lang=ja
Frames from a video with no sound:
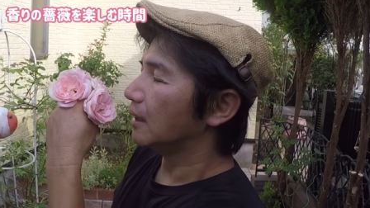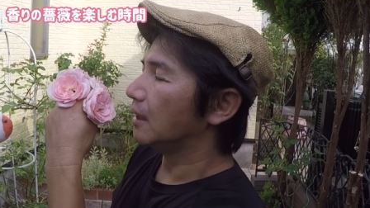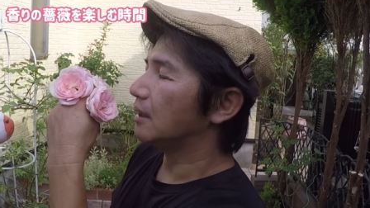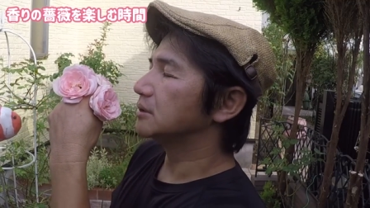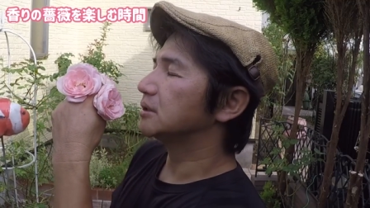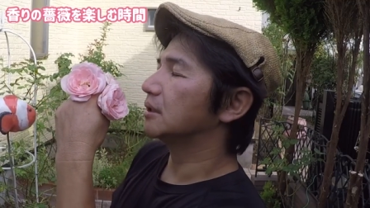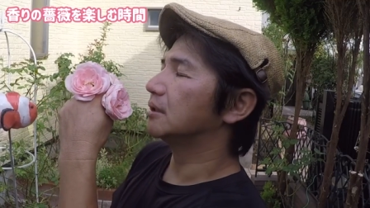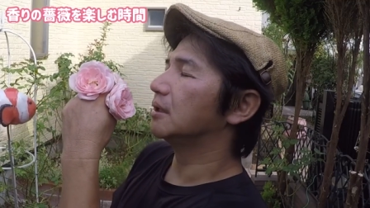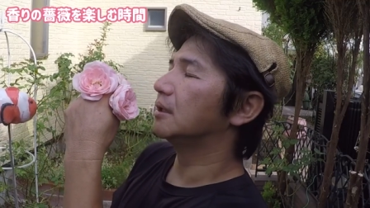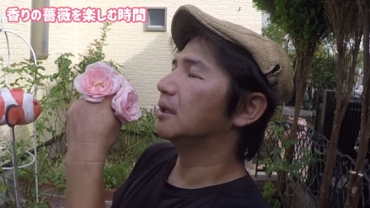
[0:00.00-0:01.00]
あ朝
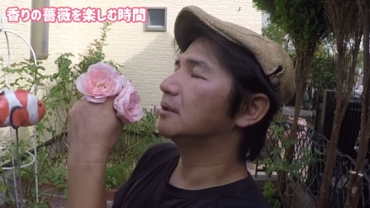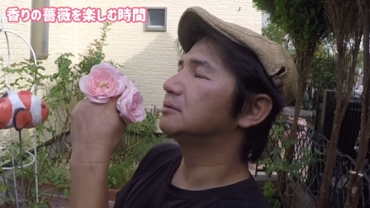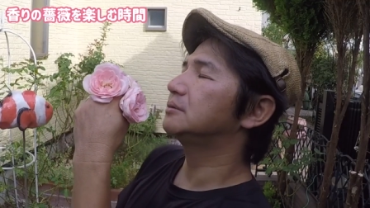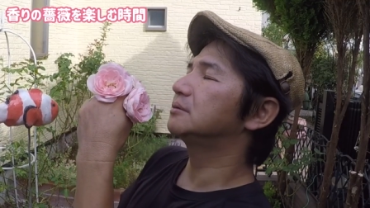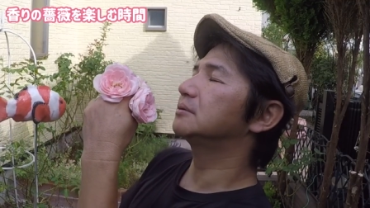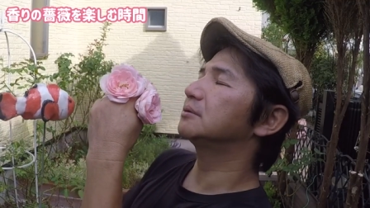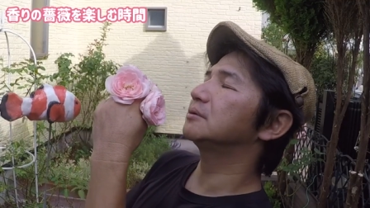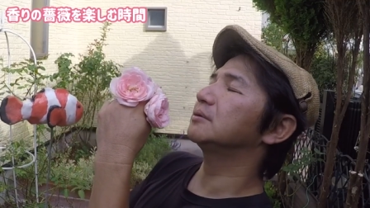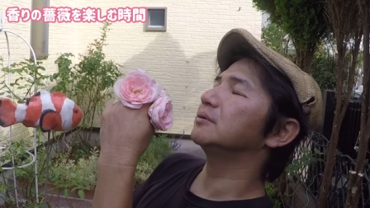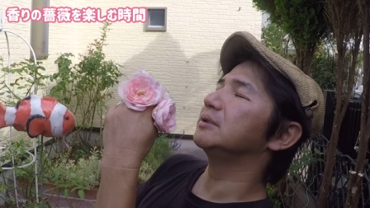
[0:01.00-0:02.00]
から
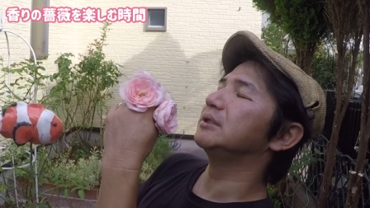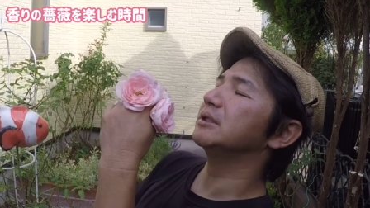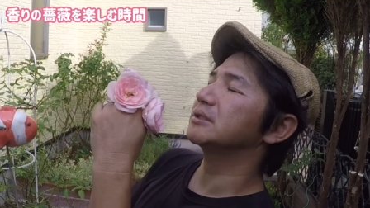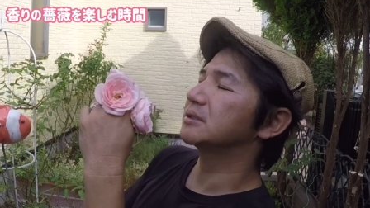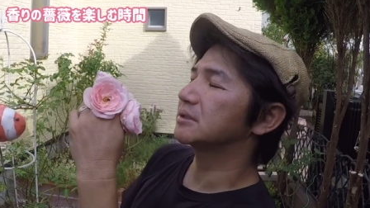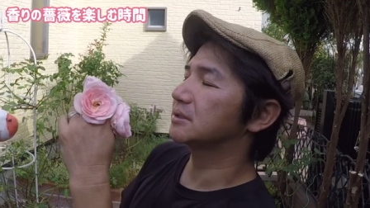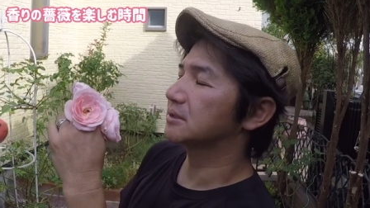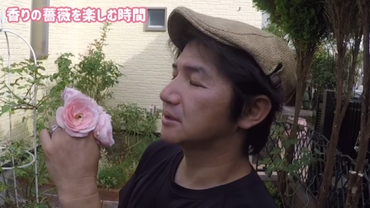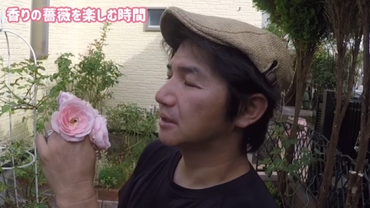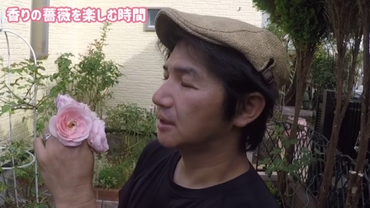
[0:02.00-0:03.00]
人で
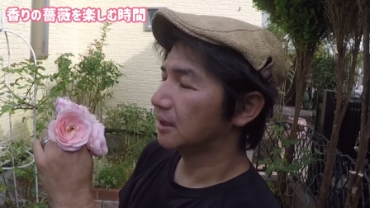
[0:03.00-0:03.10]
す。